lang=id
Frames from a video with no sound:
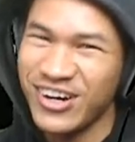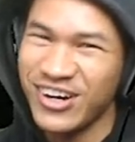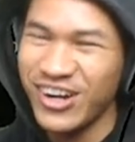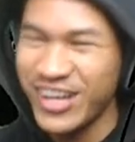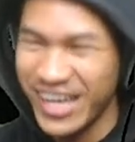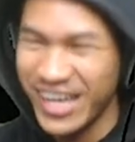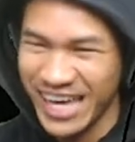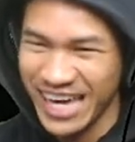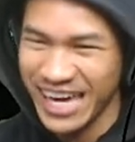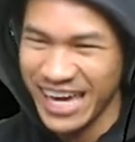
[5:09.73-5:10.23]

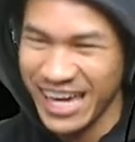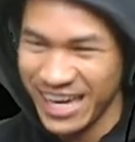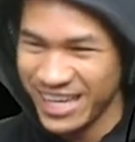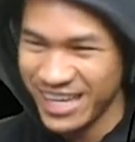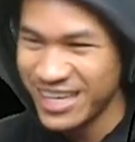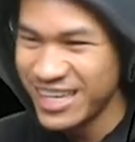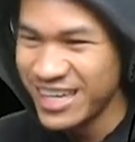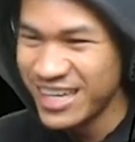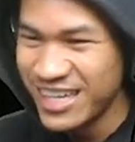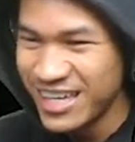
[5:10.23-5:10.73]
oke.
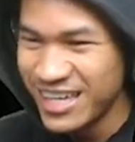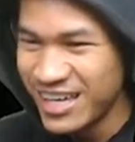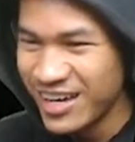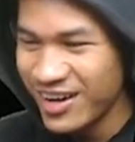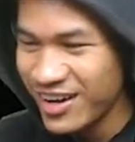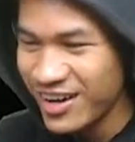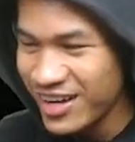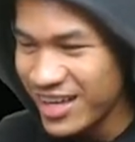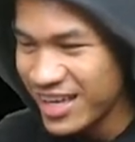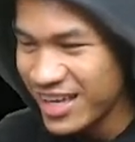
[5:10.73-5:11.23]

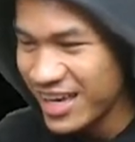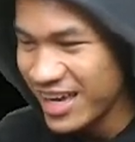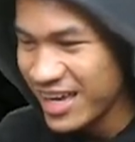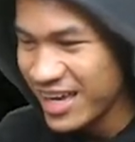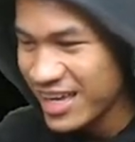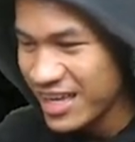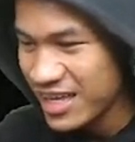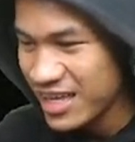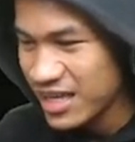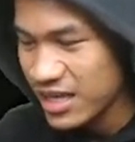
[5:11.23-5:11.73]
Okay.
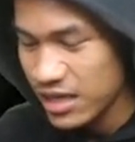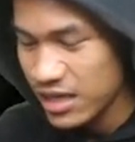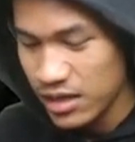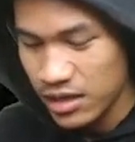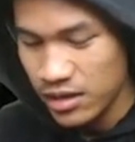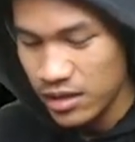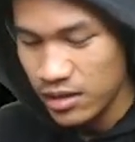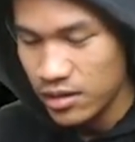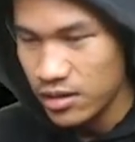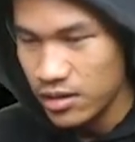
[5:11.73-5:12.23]

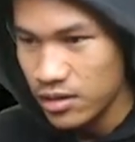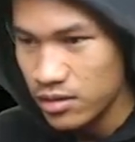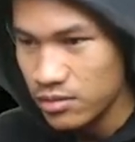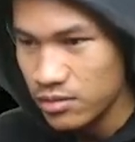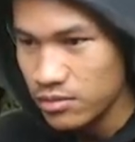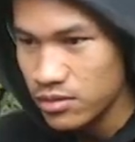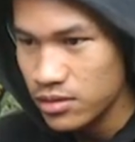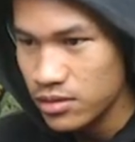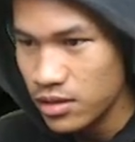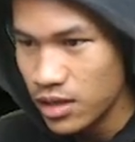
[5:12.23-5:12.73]

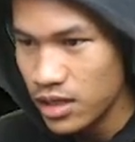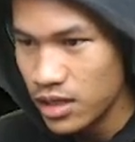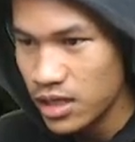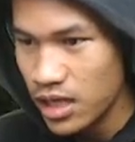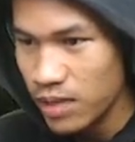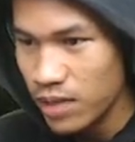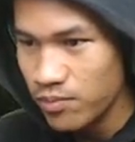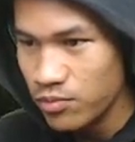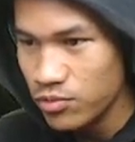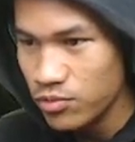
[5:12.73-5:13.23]
Tekan
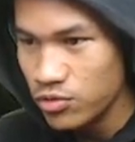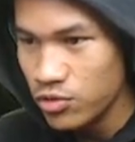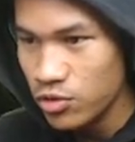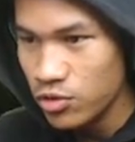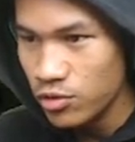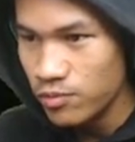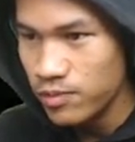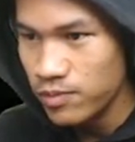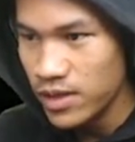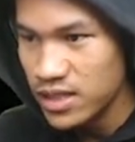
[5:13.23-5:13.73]
F
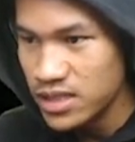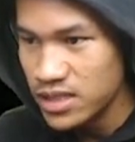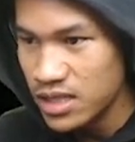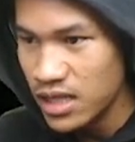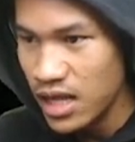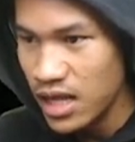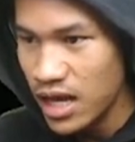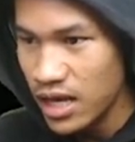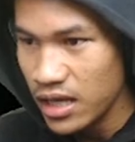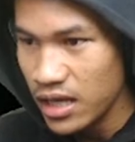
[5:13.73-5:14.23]
untuk
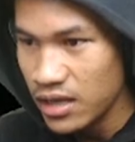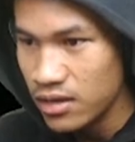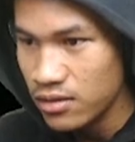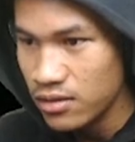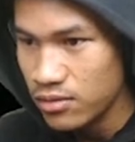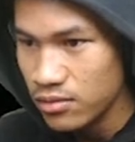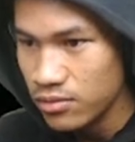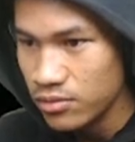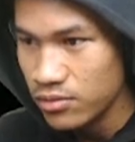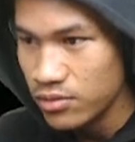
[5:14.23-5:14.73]
like.
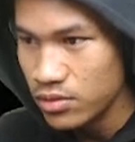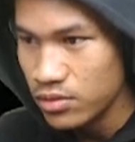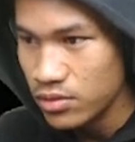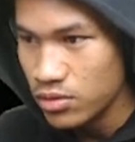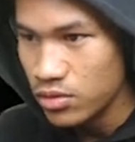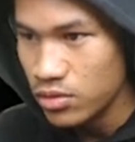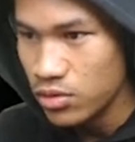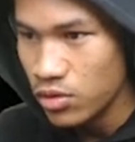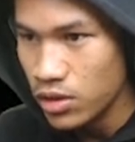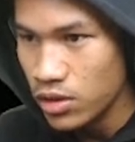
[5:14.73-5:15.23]

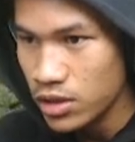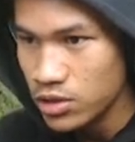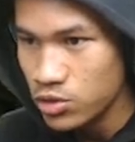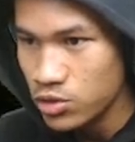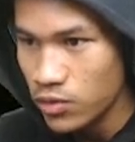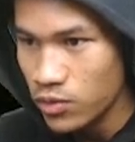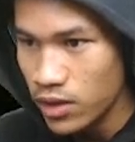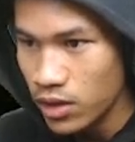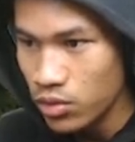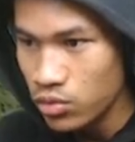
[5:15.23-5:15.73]
Kok ada
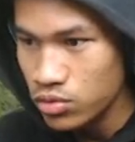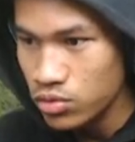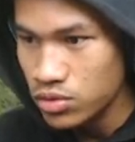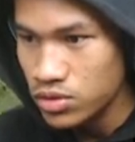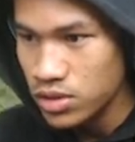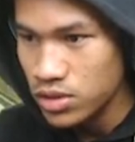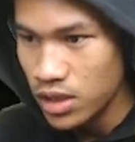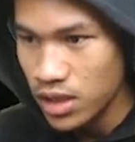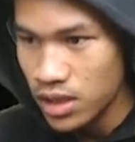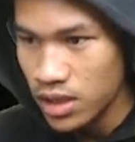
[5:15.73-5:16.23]
suara
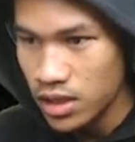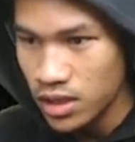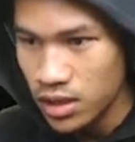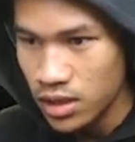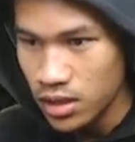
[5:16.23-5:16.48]
kucing?